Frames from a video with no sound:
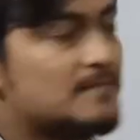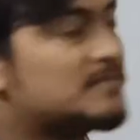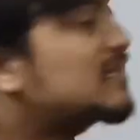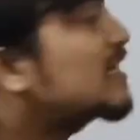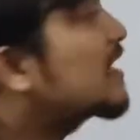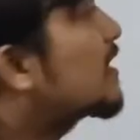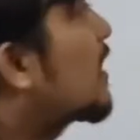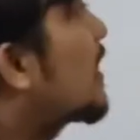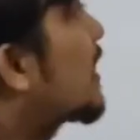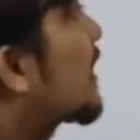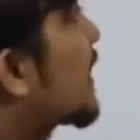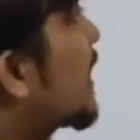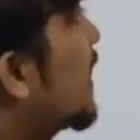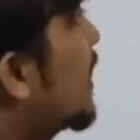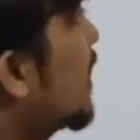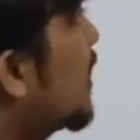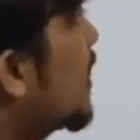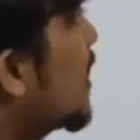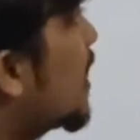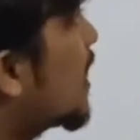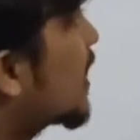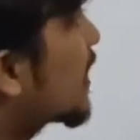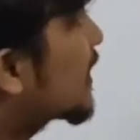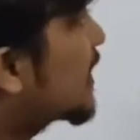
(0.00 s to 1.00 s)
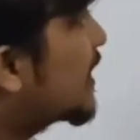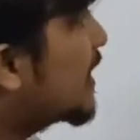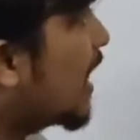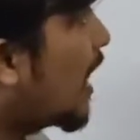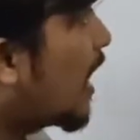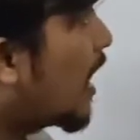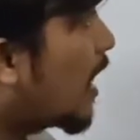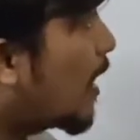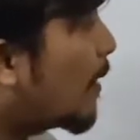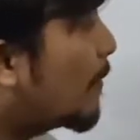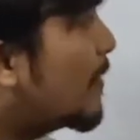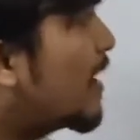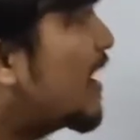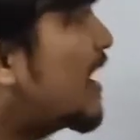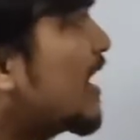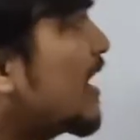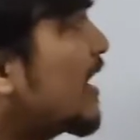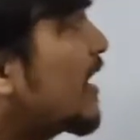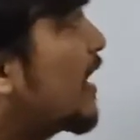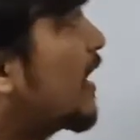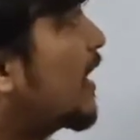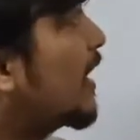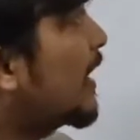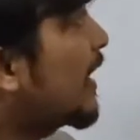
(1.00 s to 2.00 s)
हमसे कहा गया कि
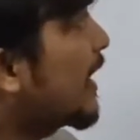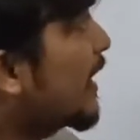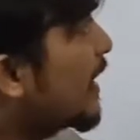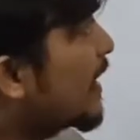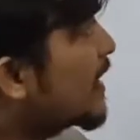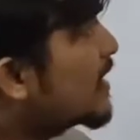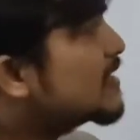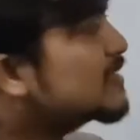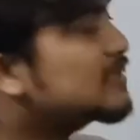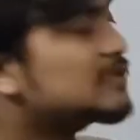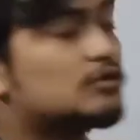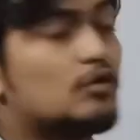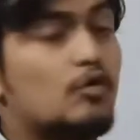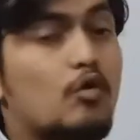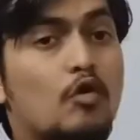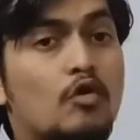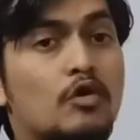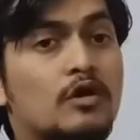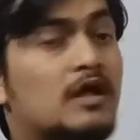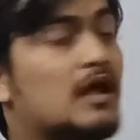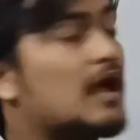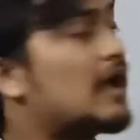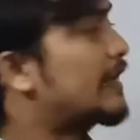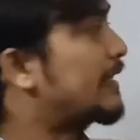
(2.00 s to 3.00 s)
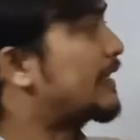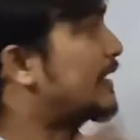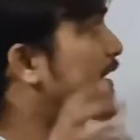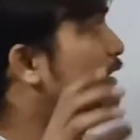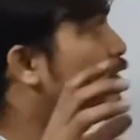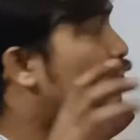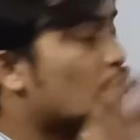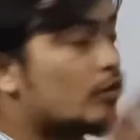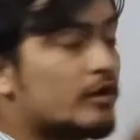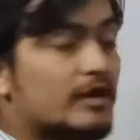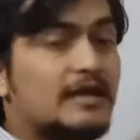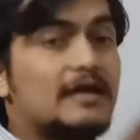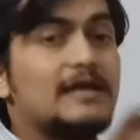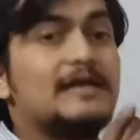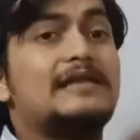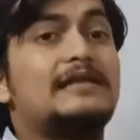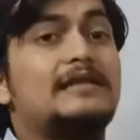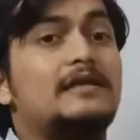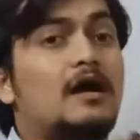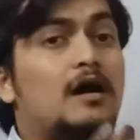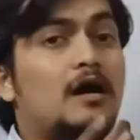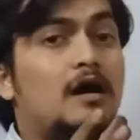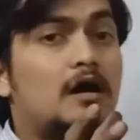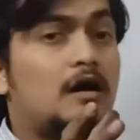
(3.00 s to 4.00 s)
हमें इस कोन का यानी कोनिकल
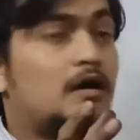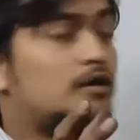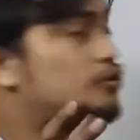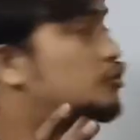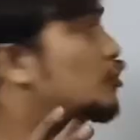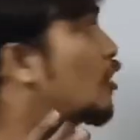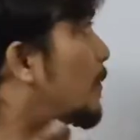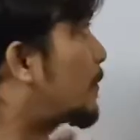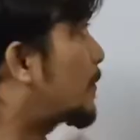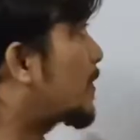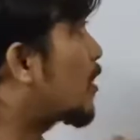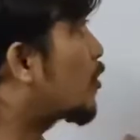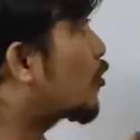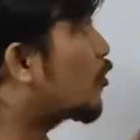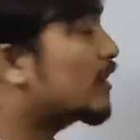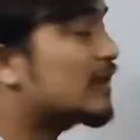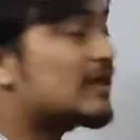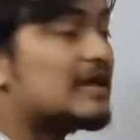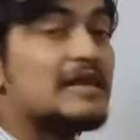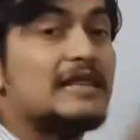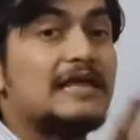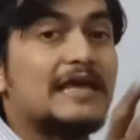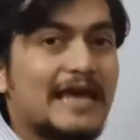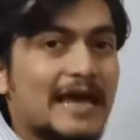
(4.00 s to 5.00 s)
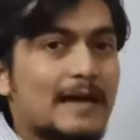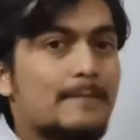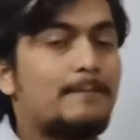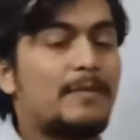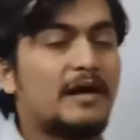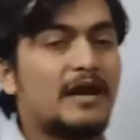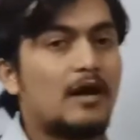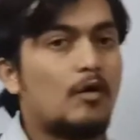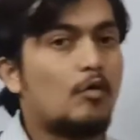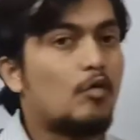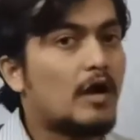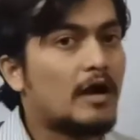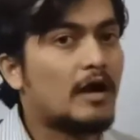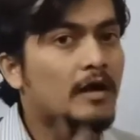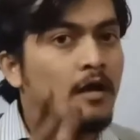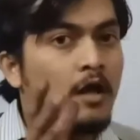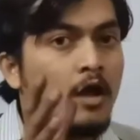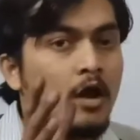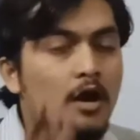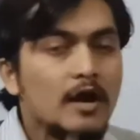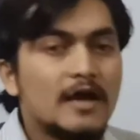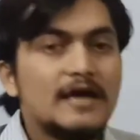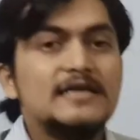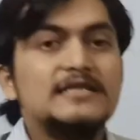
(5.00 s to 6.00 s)
जो आपका कोनिकल कैप बना हुआ है
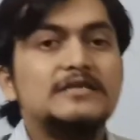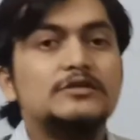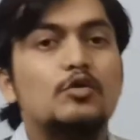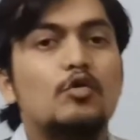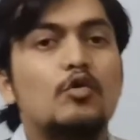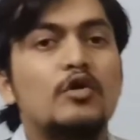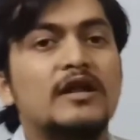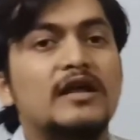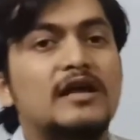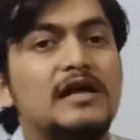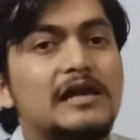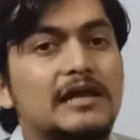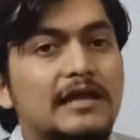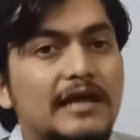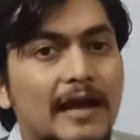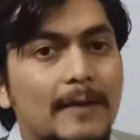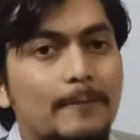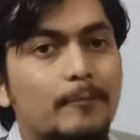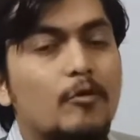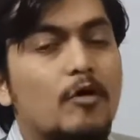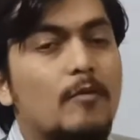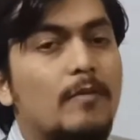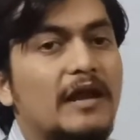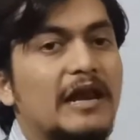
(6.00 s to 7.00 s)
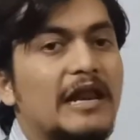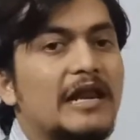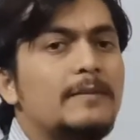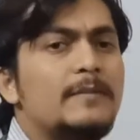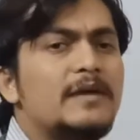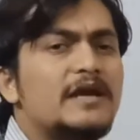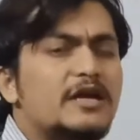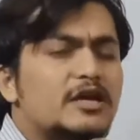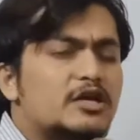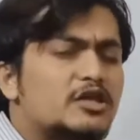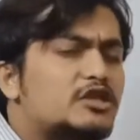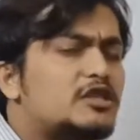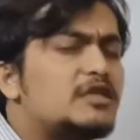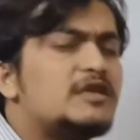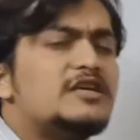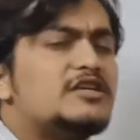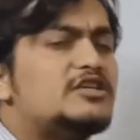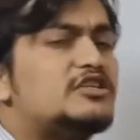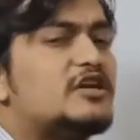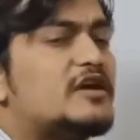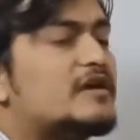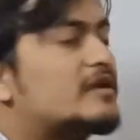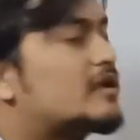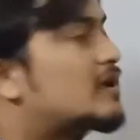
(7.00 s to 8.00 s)
इस कोनिकल कैप को बनाने में
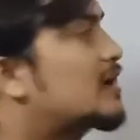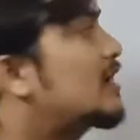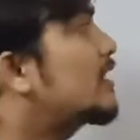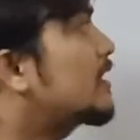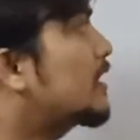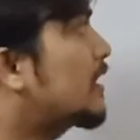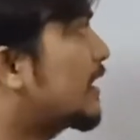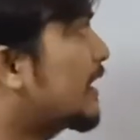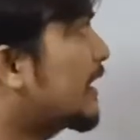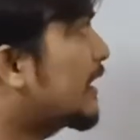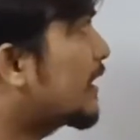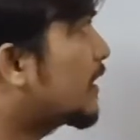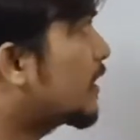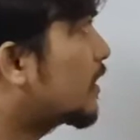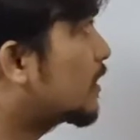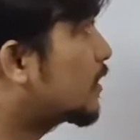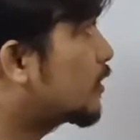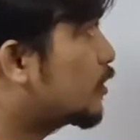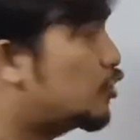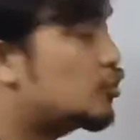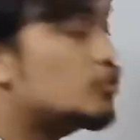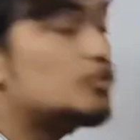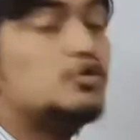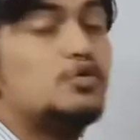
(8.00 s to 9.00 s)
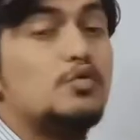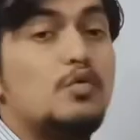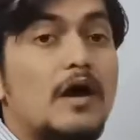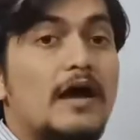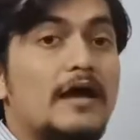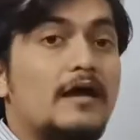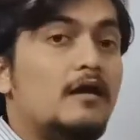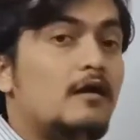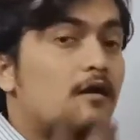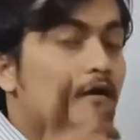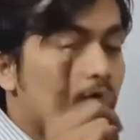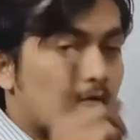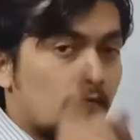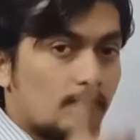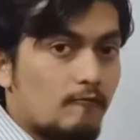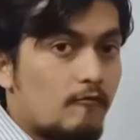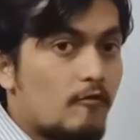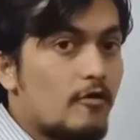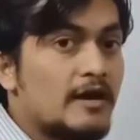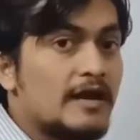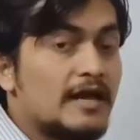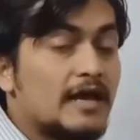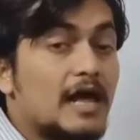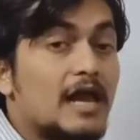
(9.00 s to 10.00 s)
कितनी शीट का यूज हुआ है
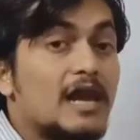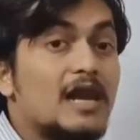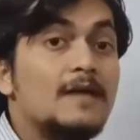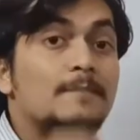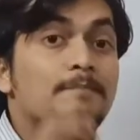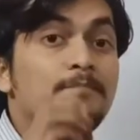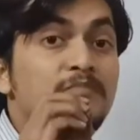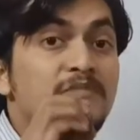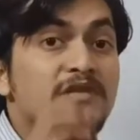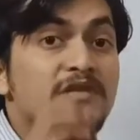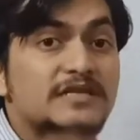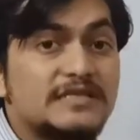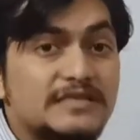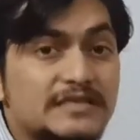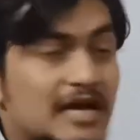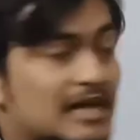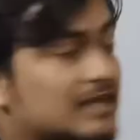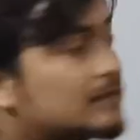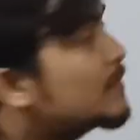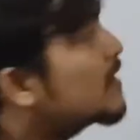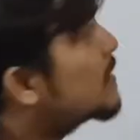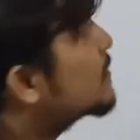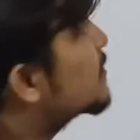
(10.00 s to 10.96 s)
वो निकालना है साथ